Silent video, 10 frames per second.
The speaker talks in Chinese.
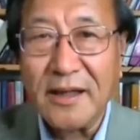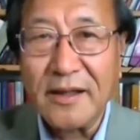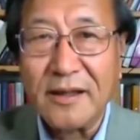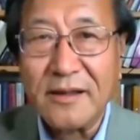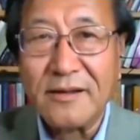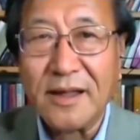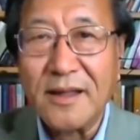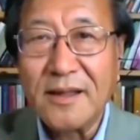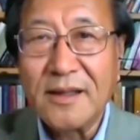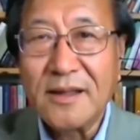了以后啊，
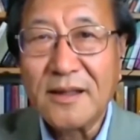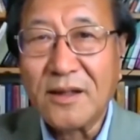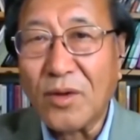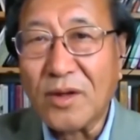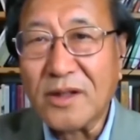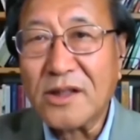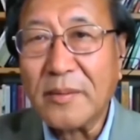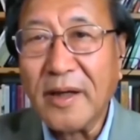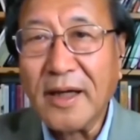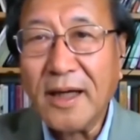这个我倒是
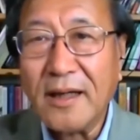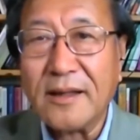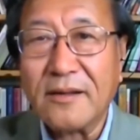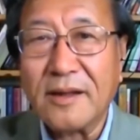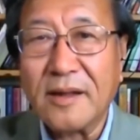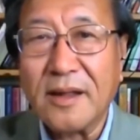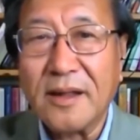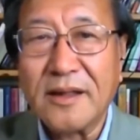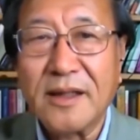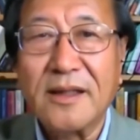没看到你
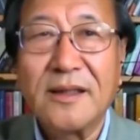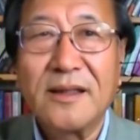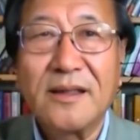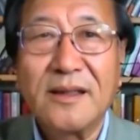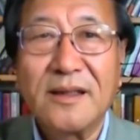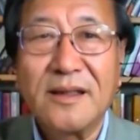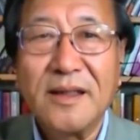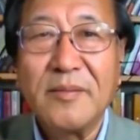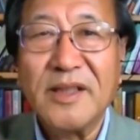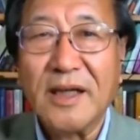这个你
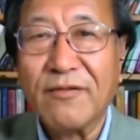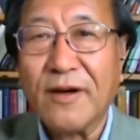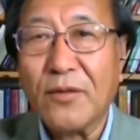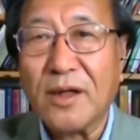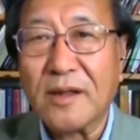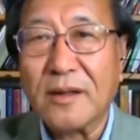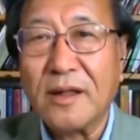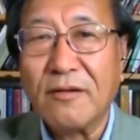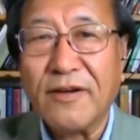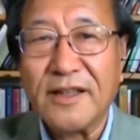们讲的法广的
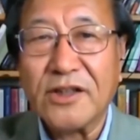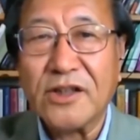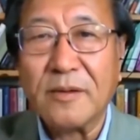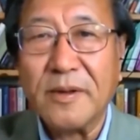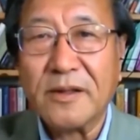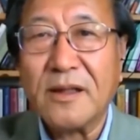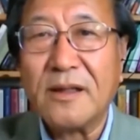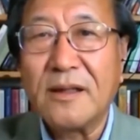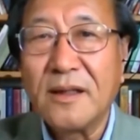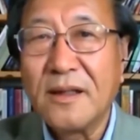呃法新社的报道，
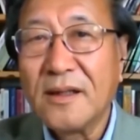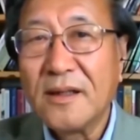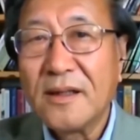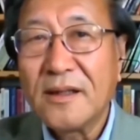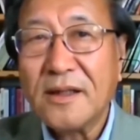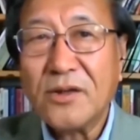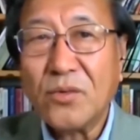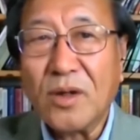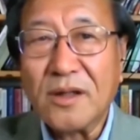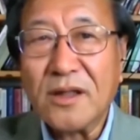但是
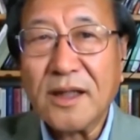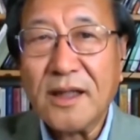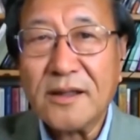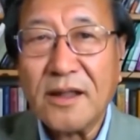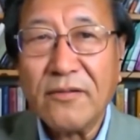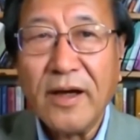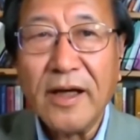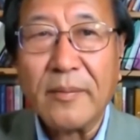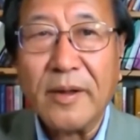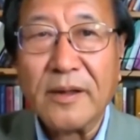我倒是看到另外一
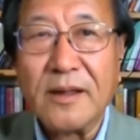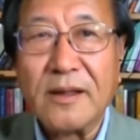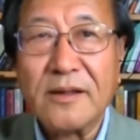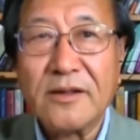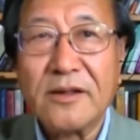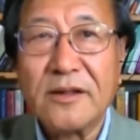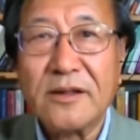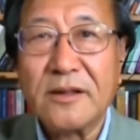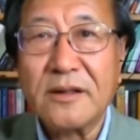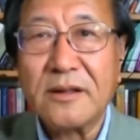个报道，就
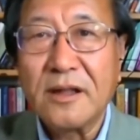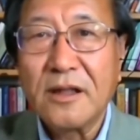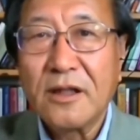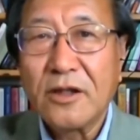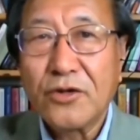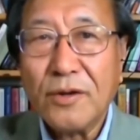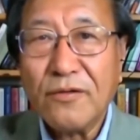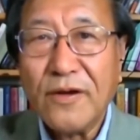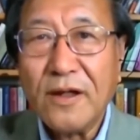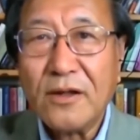是双
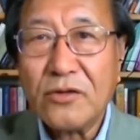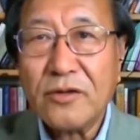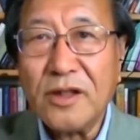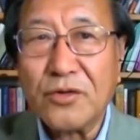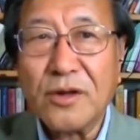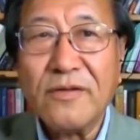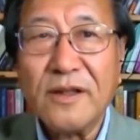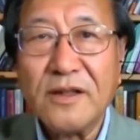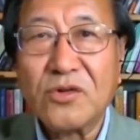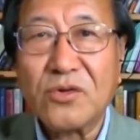方中印双
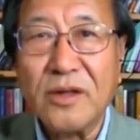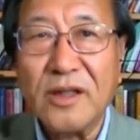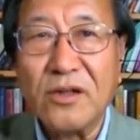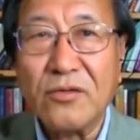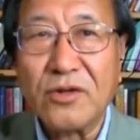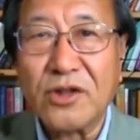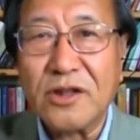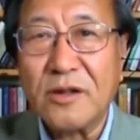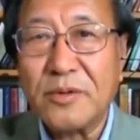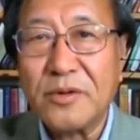方之所以动石
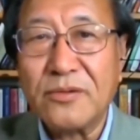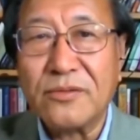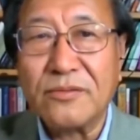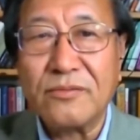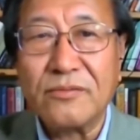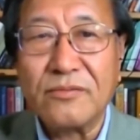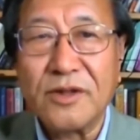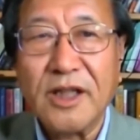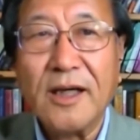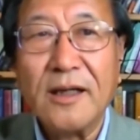头不动
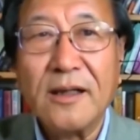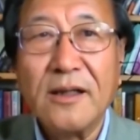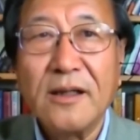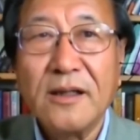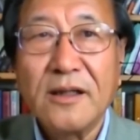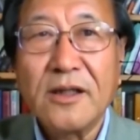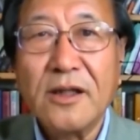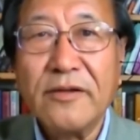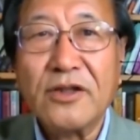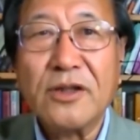枪，是
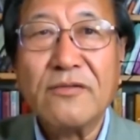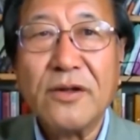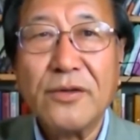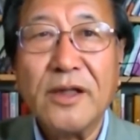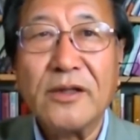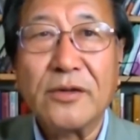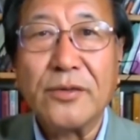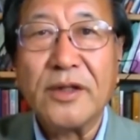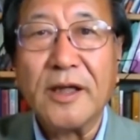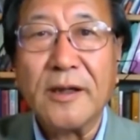因为双方原来有个
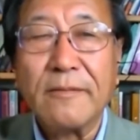约定，